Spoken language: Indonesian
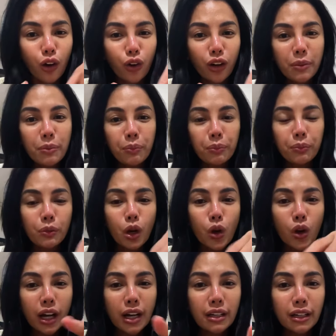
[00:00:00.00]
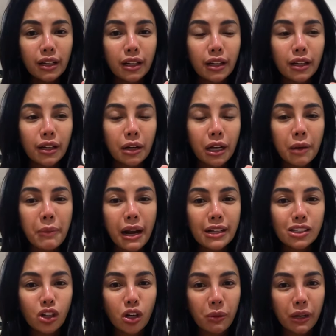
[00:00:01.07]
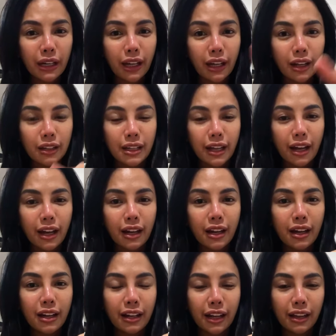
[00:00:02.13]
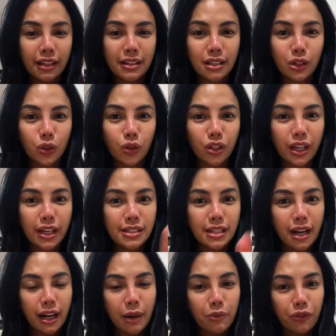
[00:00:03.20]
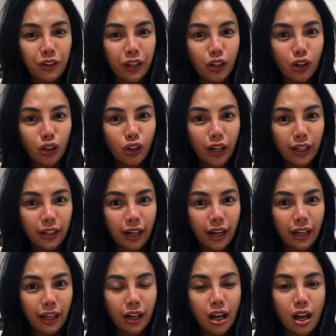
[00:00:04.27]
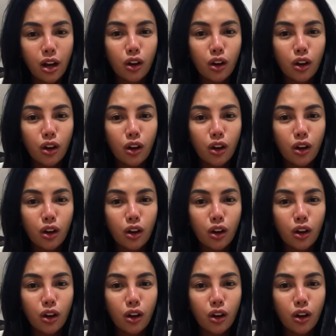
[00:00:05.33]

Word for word: Lu kan, lu kan membalas komennya netizen tuh di Instagram Fit Loto yang terakhir.